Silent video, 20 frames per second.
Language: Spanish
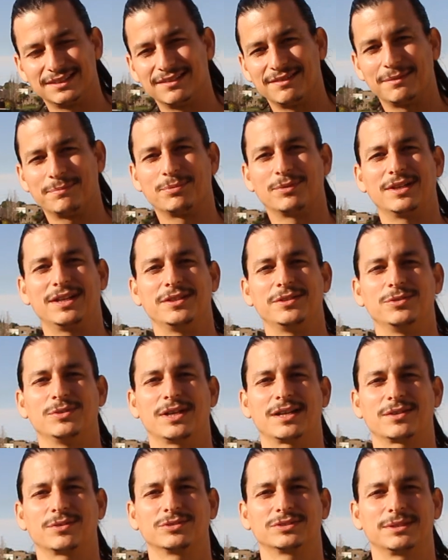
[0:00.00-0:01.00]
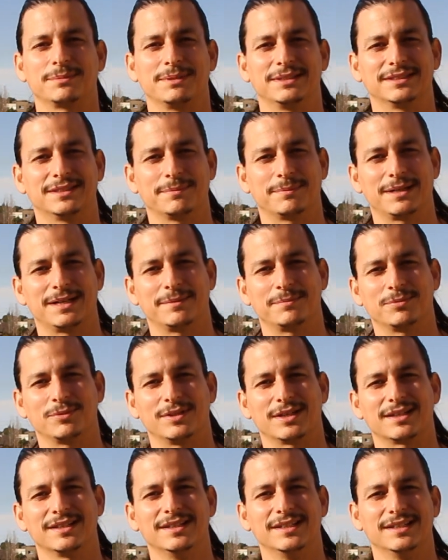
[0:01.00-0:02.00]
te va a poder ayudar justamente para
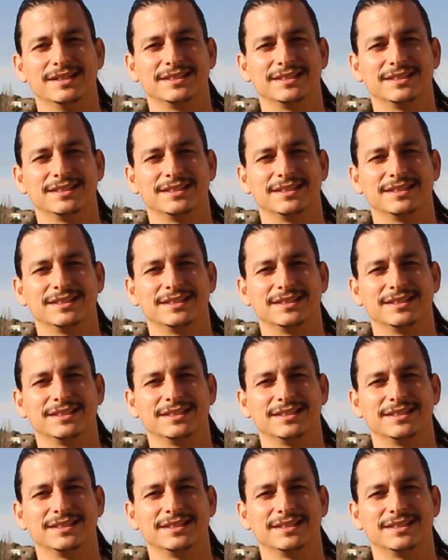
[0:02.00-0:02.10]
poder